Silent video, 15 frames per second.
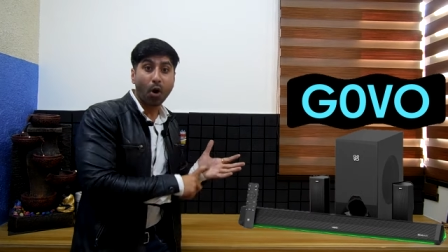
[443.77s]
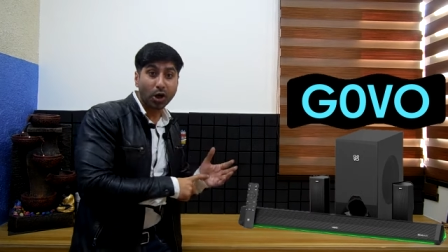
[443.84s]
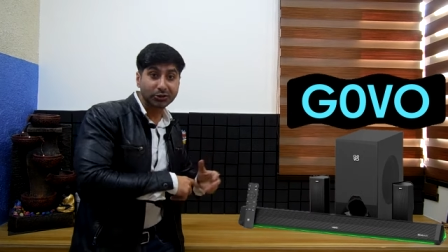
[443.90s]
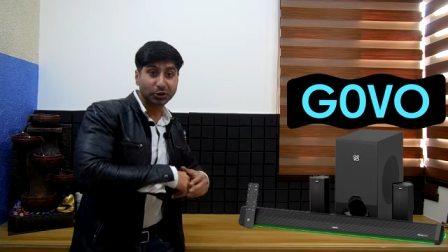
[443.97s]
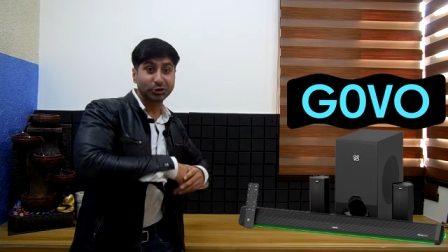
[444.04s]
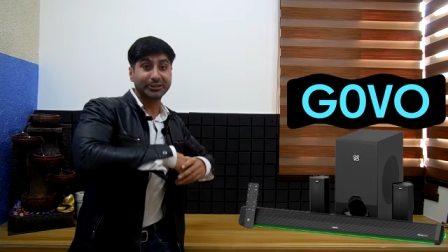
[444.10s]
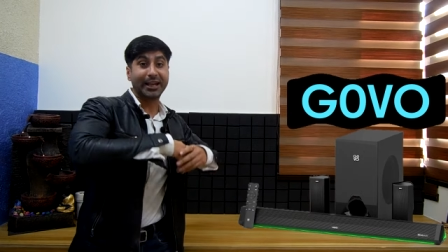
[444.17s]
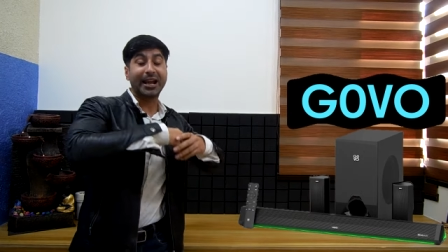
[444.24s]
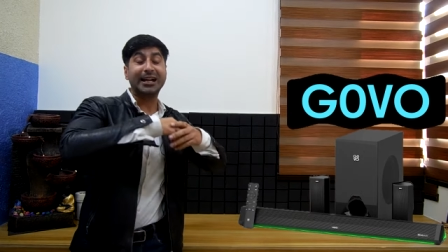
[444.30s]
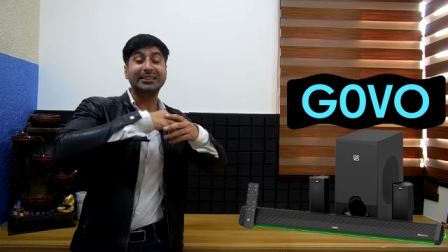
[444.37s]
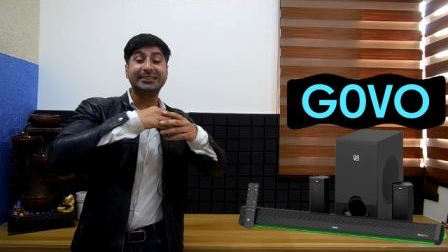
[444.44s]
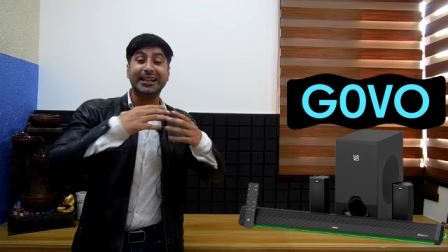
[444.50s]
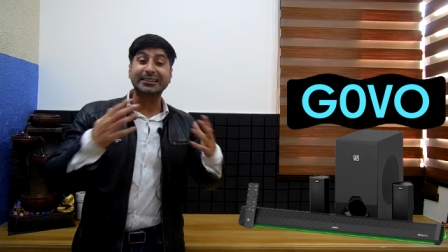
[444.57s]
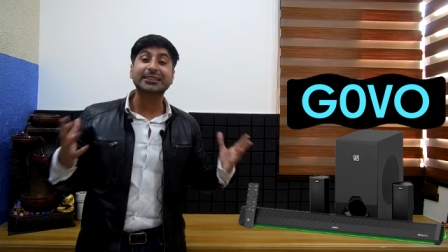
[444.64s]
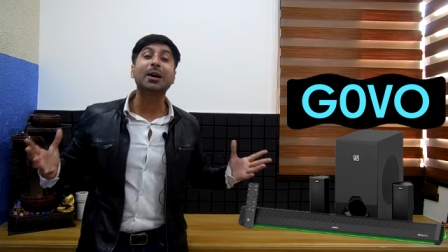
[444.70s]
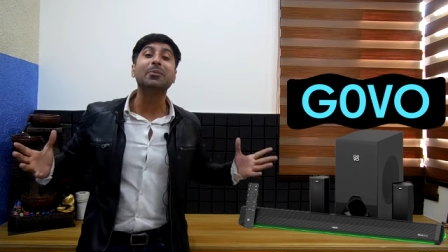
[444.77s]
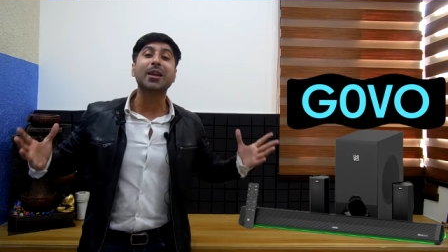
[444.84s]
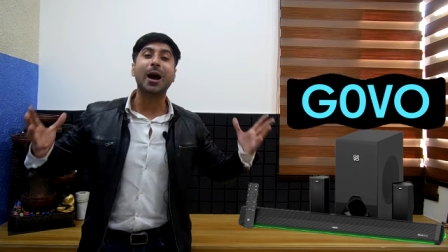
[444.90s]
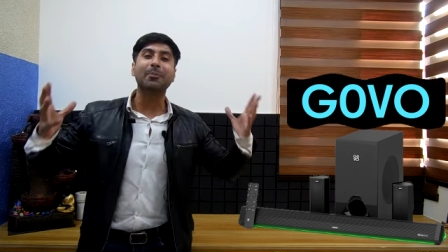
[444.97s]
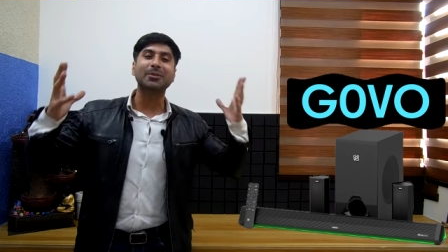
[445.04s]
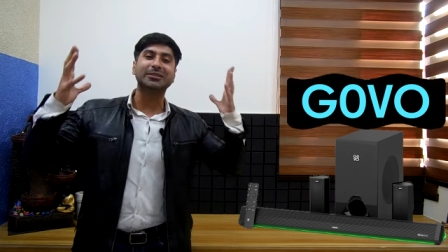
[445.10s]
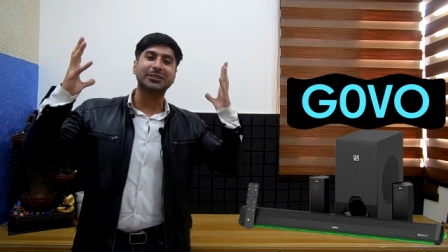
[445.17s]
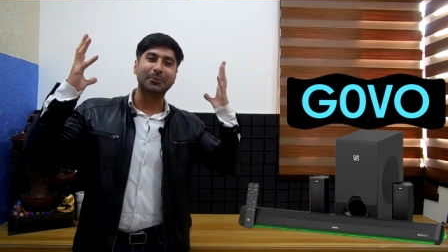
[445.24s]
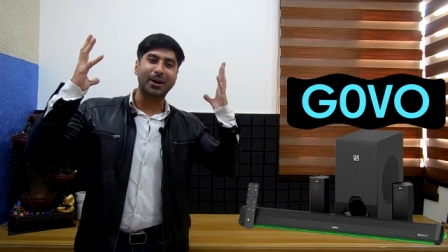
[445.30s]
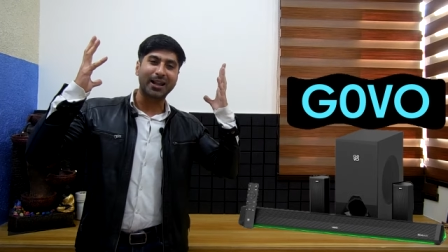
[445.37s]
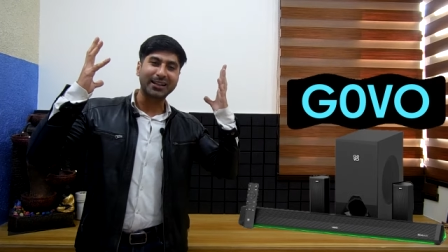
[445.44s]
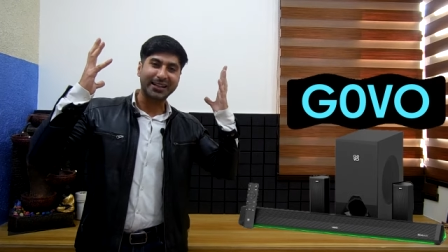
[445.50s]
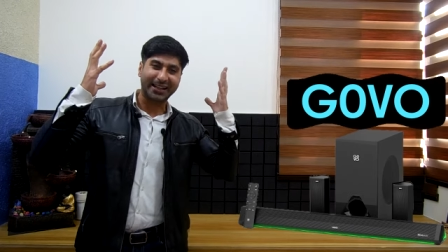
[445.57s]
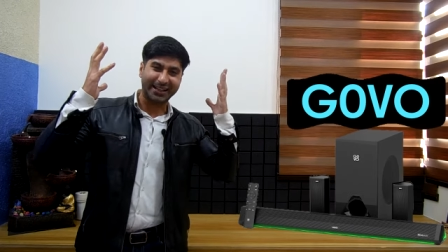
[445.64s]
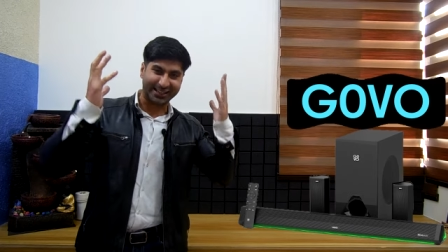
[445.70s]
पॉज हो जाएगा जैसा भी आप
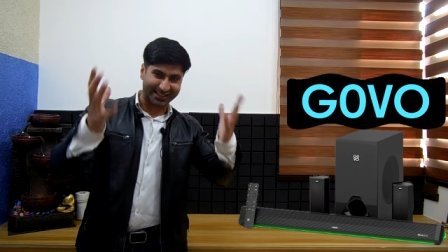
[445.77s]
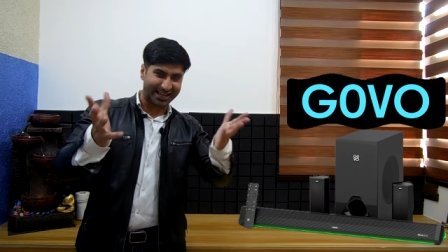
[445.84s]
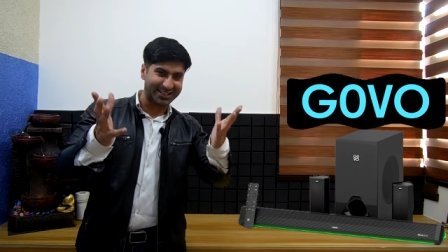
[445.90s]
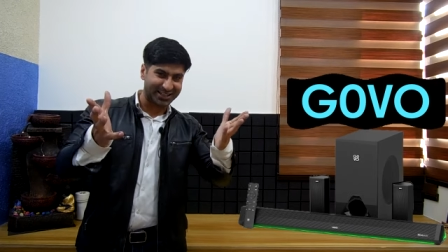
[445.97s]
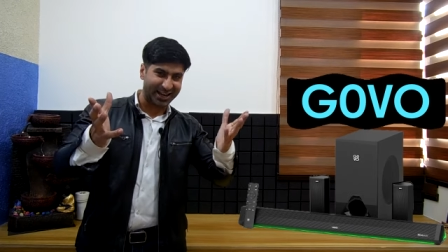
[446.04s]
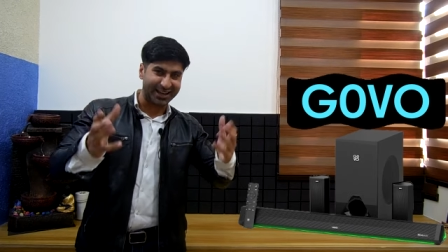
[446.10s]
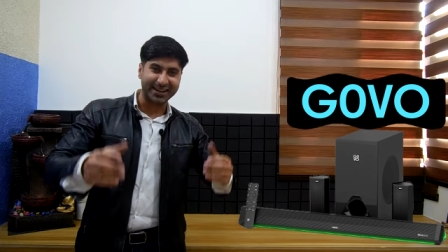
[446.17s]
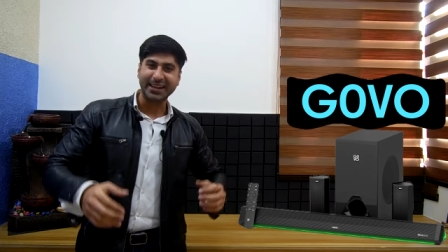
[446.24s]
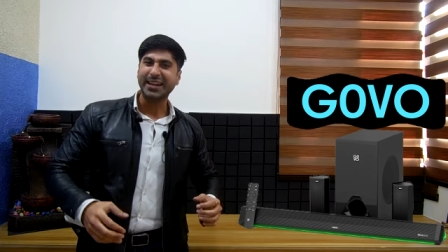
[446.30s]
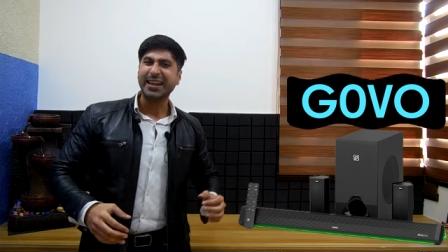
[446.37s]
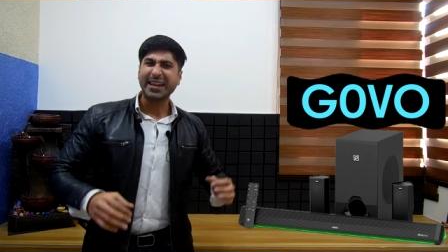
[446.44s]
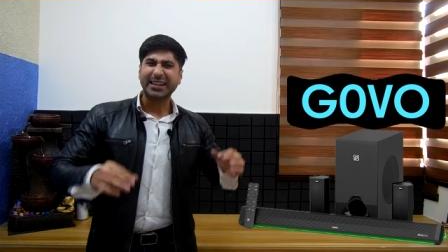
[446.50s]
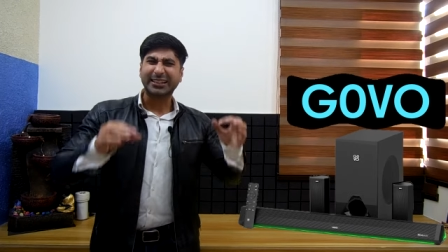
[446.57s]
इस्तेमाल करना चाहें